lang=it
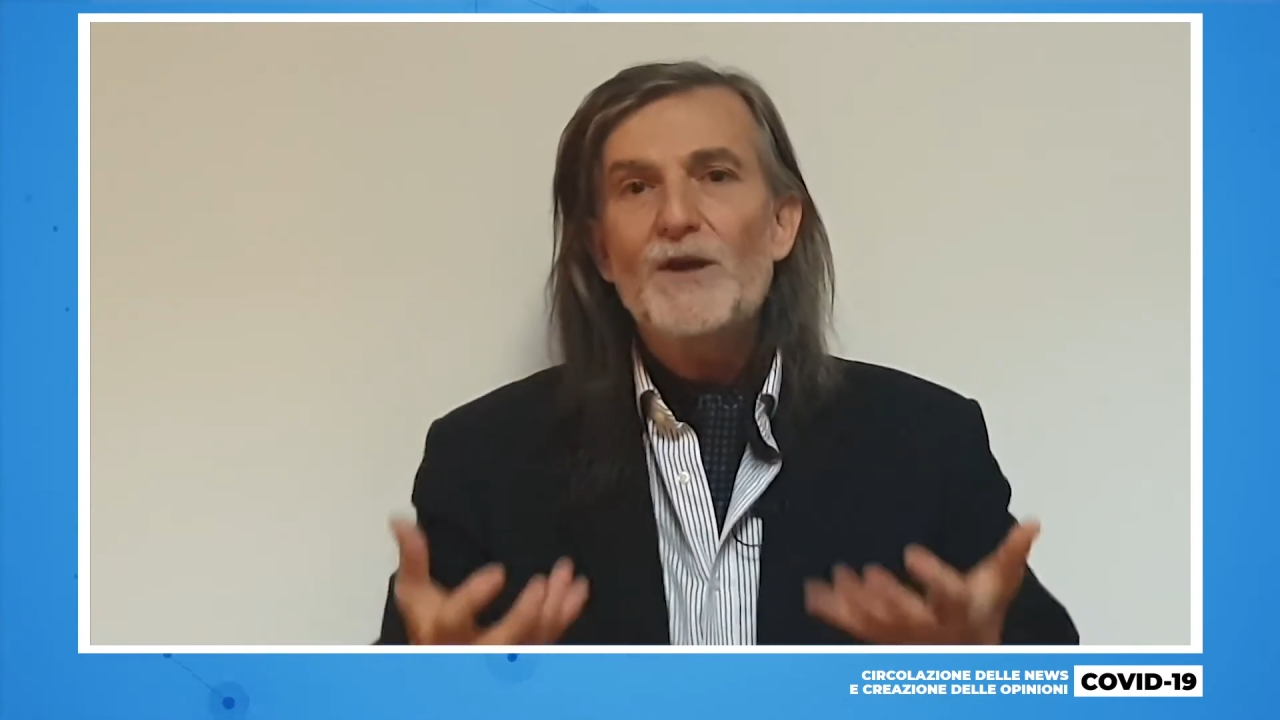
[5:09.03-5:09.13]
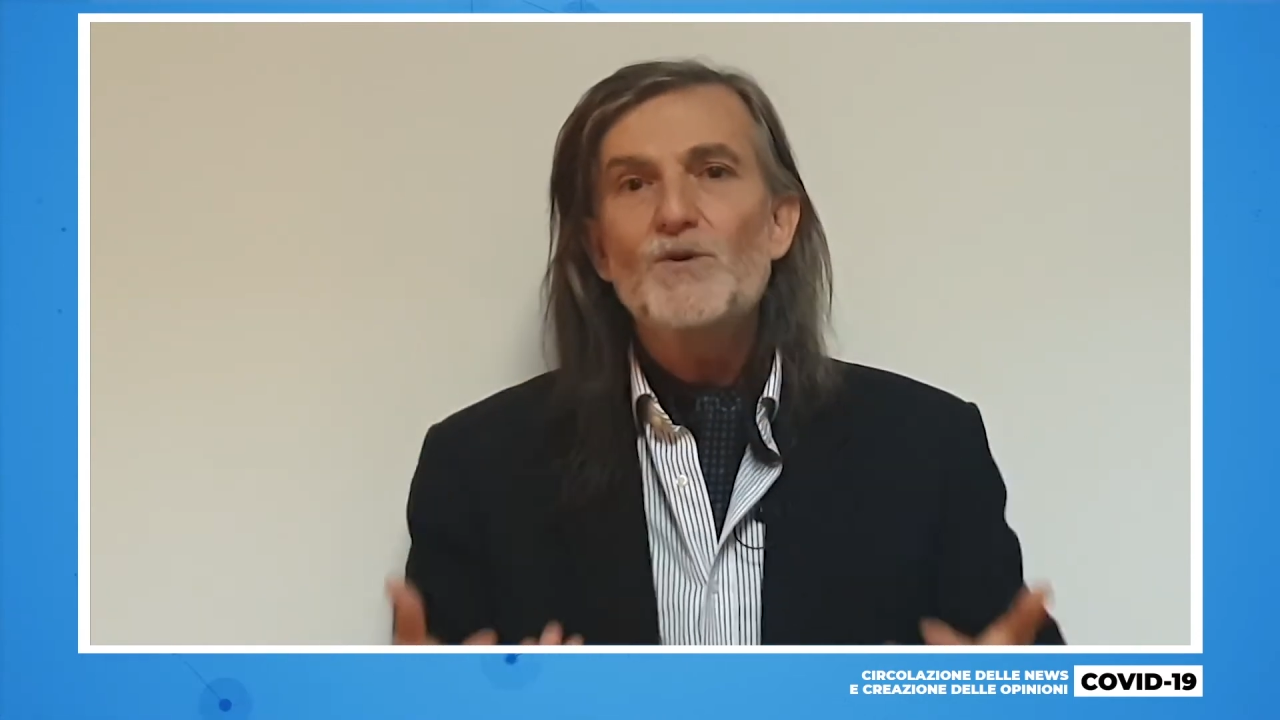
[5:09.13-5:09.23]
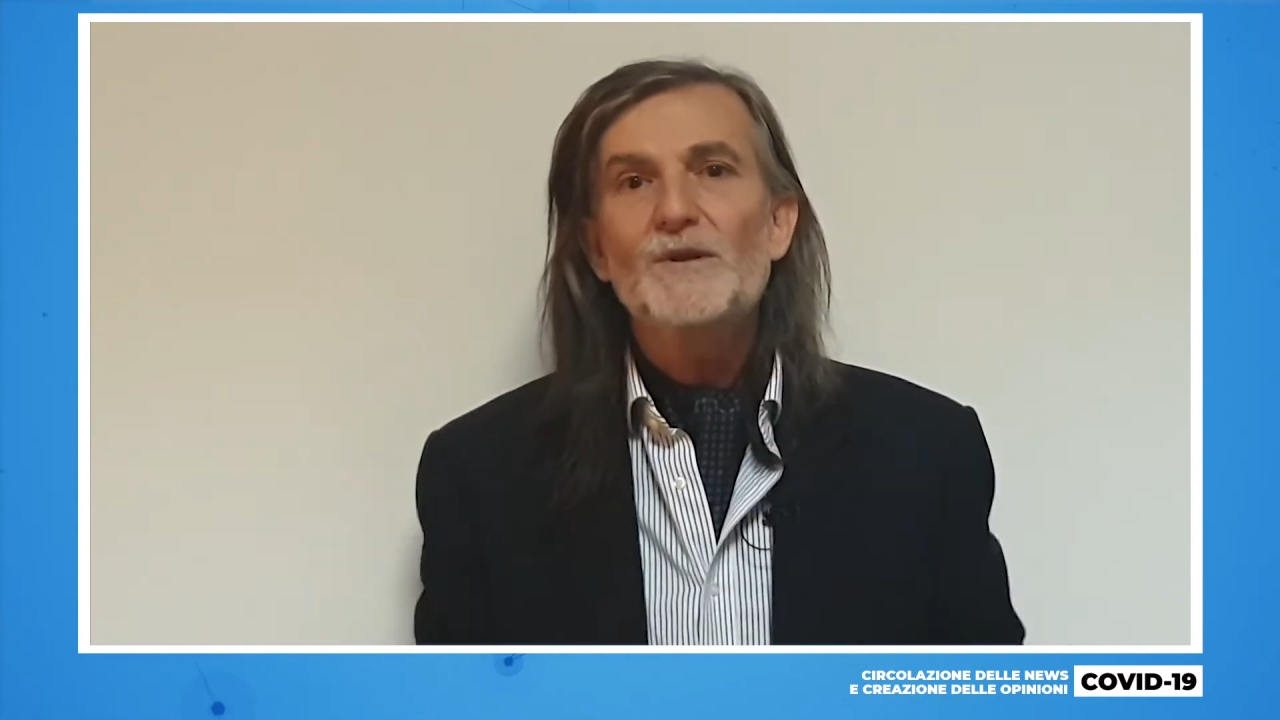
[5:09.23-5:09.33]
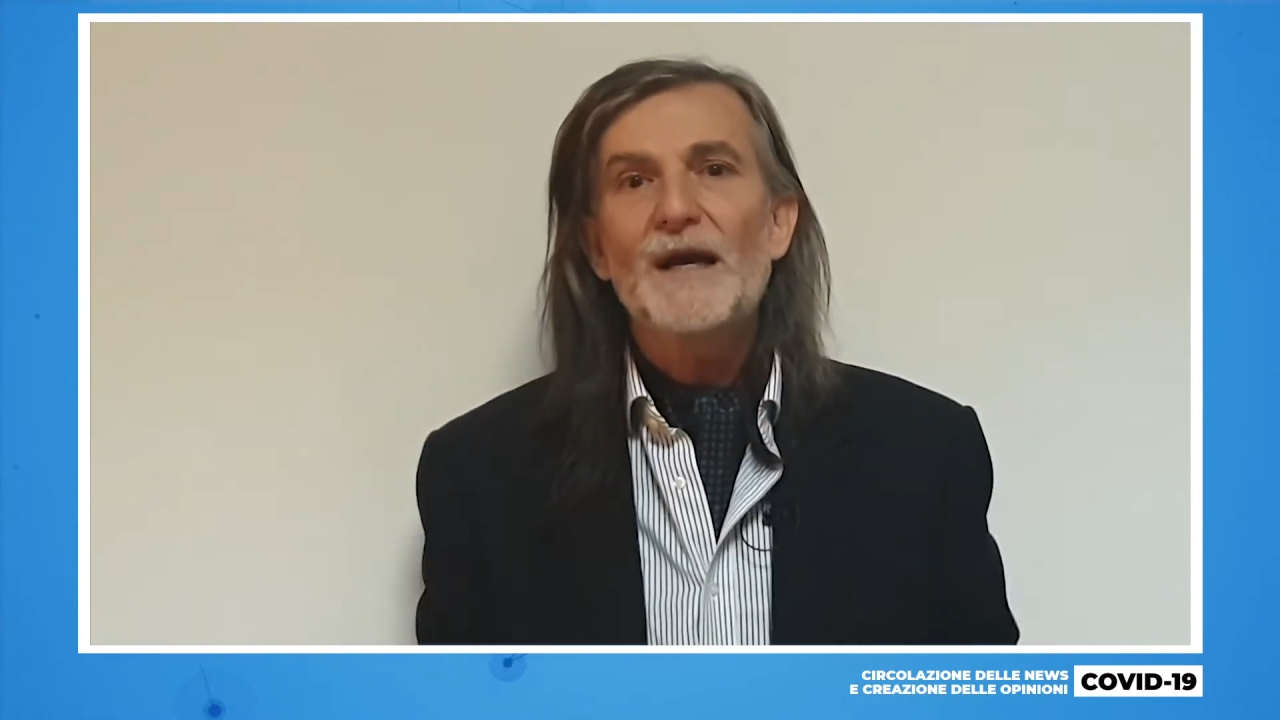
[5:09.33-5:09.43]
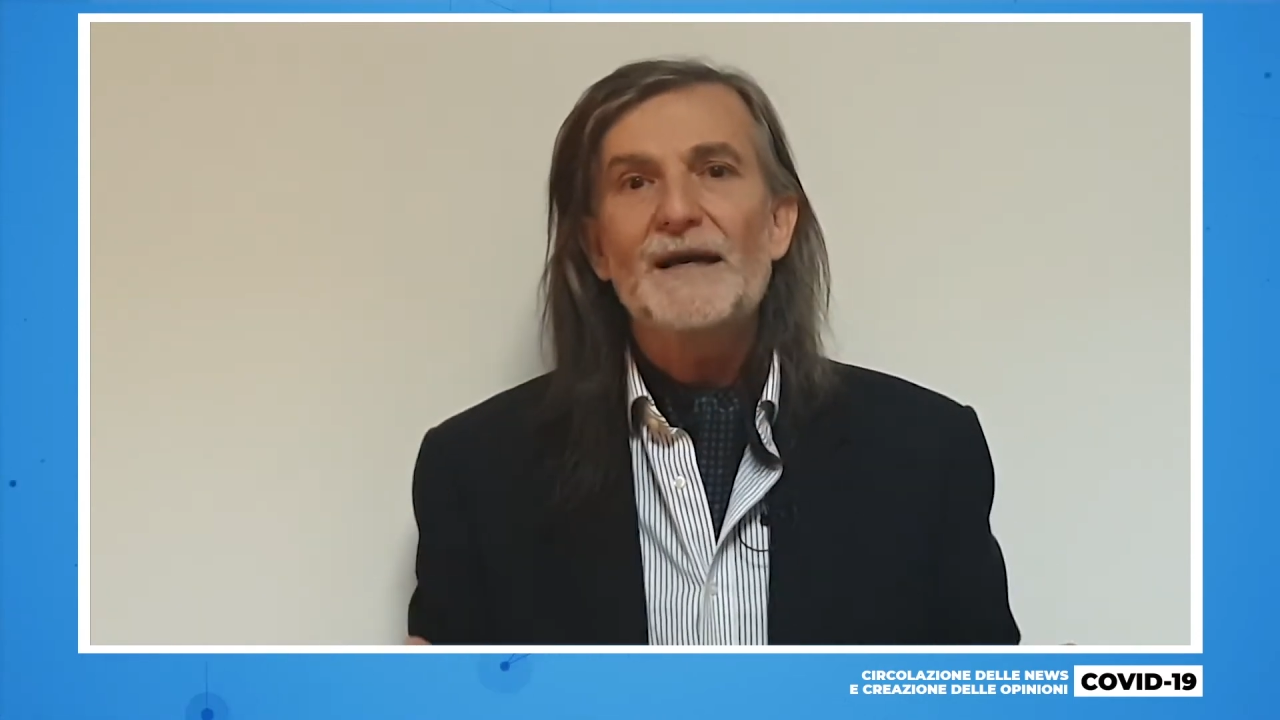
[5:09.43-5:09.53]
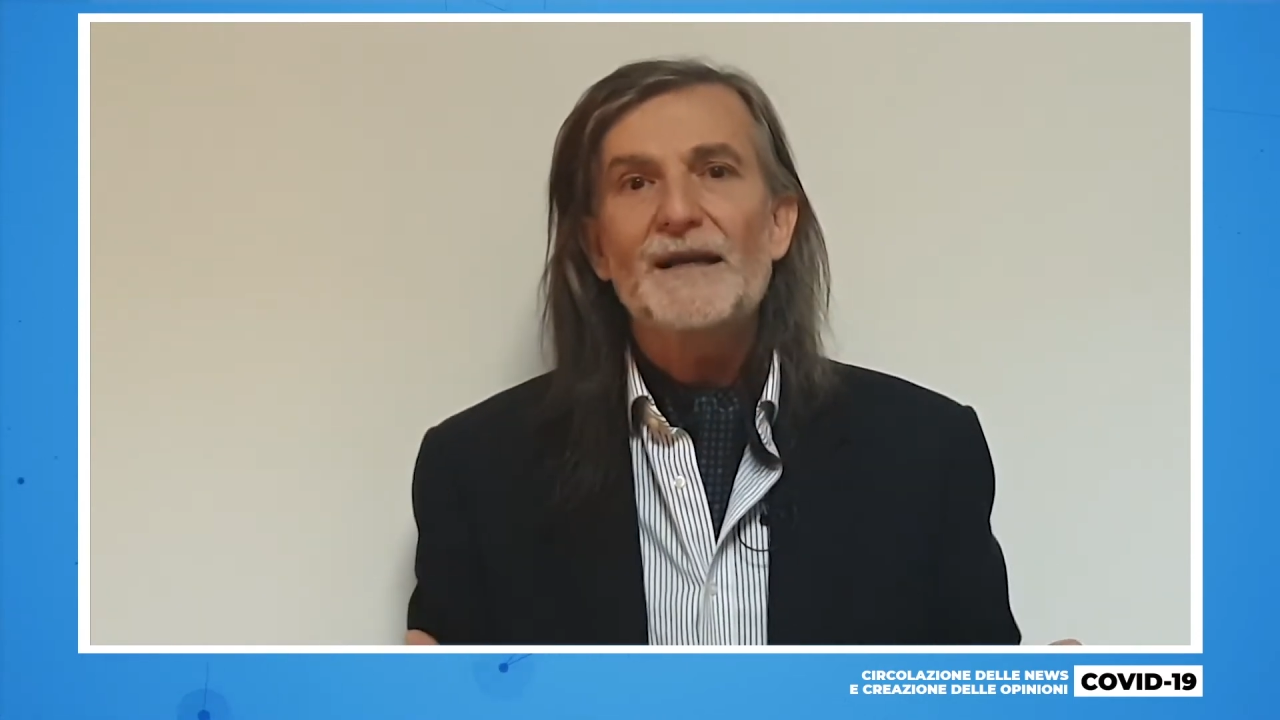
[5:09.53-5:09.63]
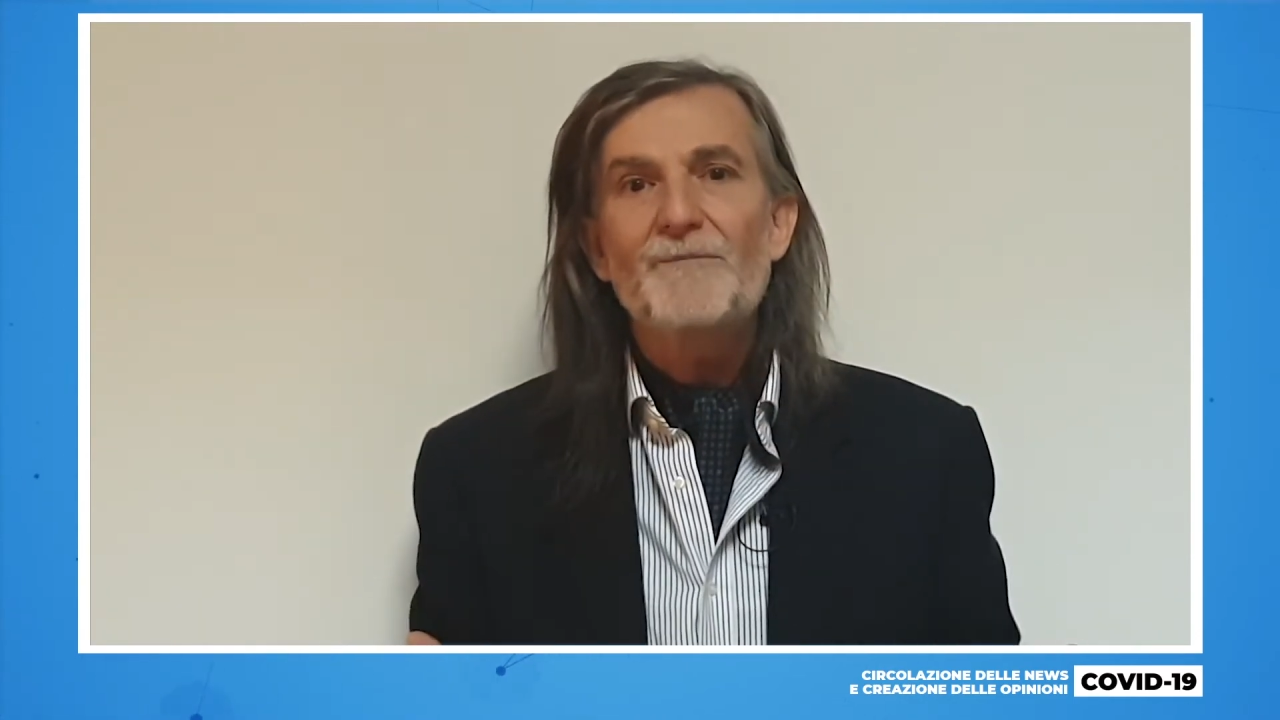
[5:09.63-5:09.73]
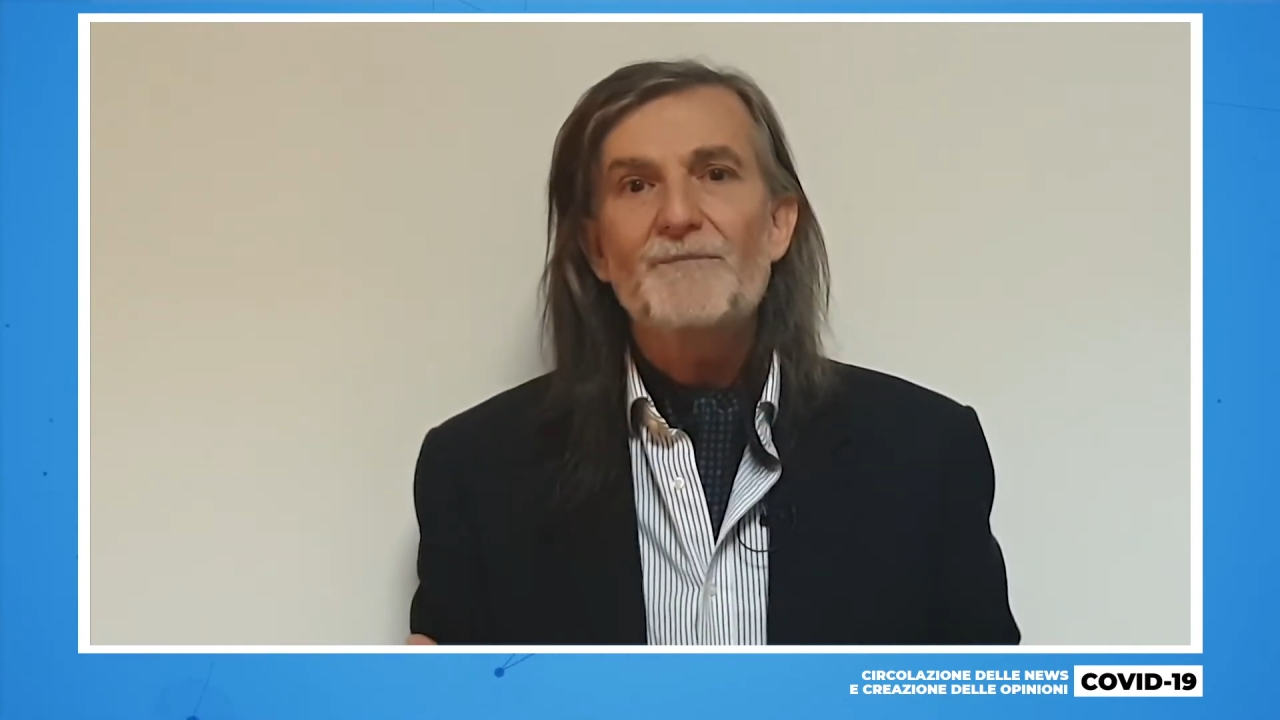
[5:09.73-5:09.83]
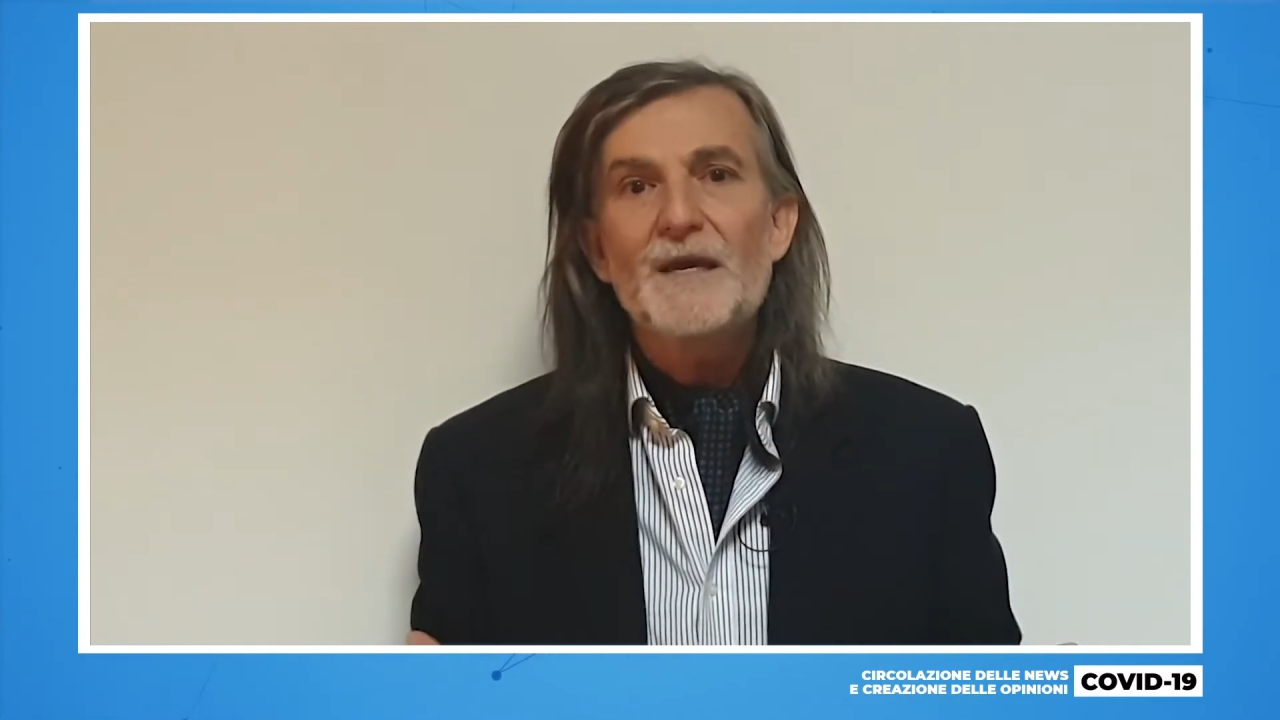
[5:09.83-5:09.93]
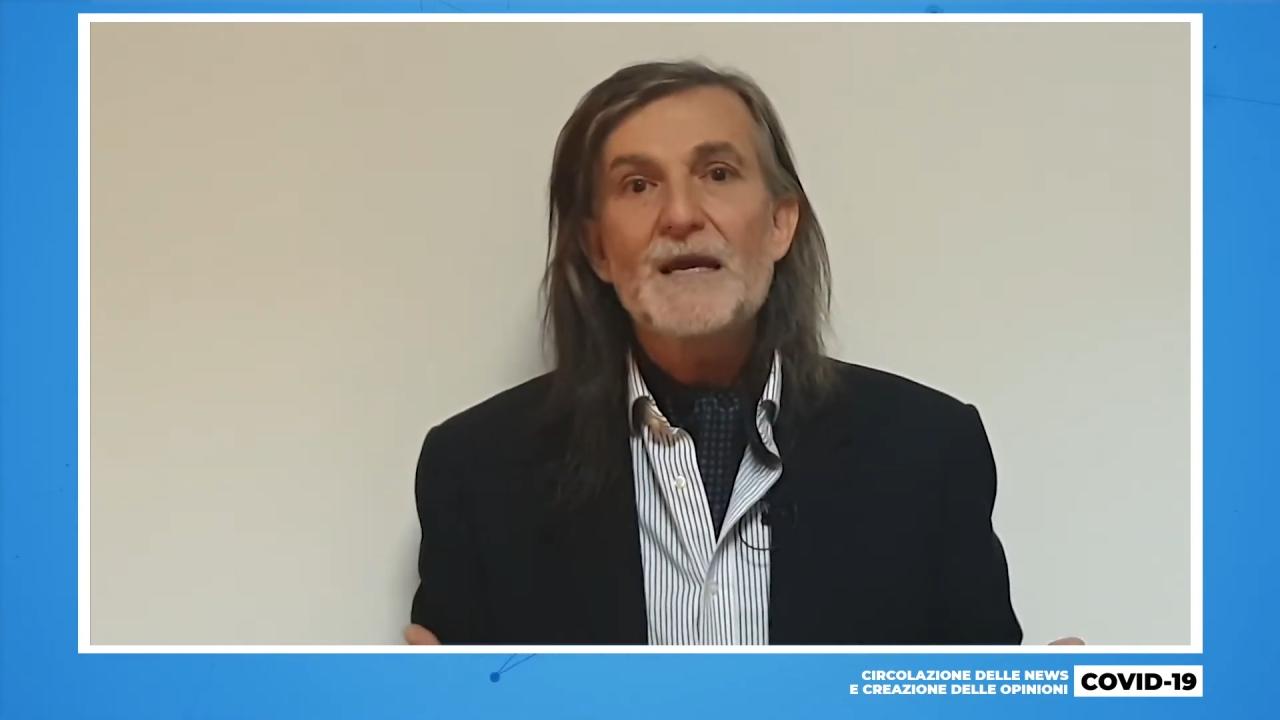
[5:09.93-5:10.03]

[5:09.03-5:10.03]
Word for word: aiutare.